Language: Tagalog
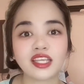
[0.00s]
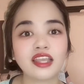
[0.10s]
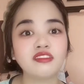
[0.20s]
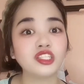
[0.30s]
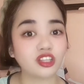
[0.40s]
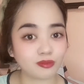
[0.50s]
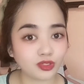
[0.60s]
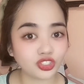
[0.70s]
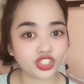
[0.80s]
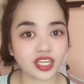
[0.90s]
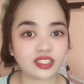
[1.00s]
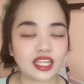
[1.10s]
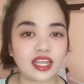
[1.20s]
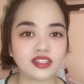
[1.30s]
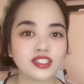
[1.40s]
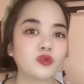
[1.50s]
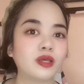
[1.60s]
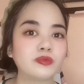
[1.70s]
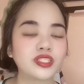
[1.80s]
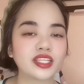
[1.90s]
kindly double check na lang sa
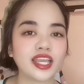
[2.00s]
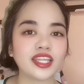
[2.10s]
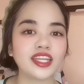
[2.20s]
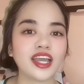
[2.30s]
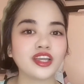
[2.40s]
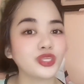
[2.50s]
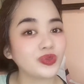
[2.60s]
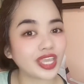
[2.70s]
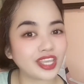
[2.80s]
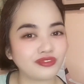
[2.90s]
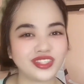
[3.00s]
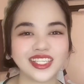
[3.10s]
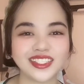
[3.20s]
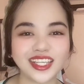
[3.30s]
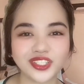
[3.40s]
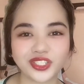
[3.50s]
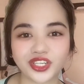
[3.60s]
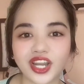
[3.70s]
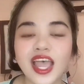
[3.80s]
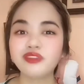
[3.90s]
website ng UK Visa Center.